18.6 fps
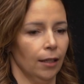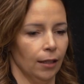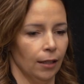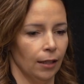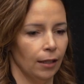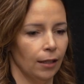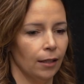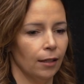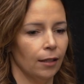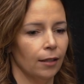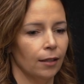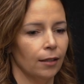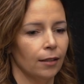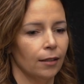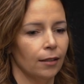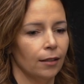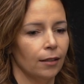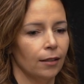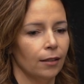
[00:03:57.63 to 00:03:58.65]
I
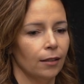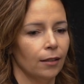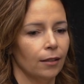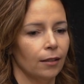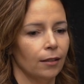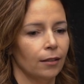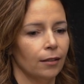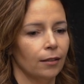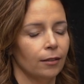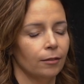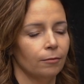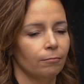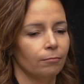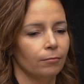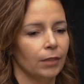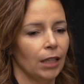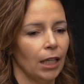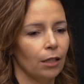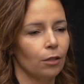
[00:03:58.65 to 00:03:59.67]

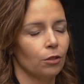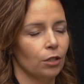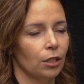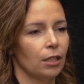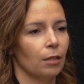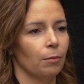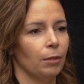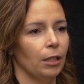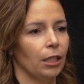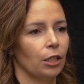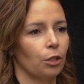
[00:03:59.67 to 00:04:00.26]
y, jej rodzice byli